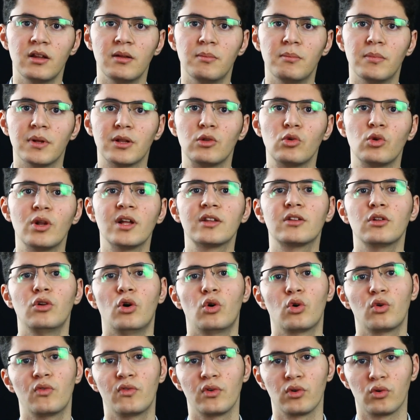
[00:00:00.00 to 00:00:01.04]
مدلولات
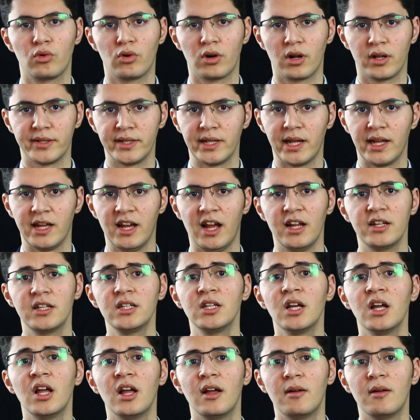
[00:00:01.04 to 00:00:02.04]
الحروف القرآنية يعني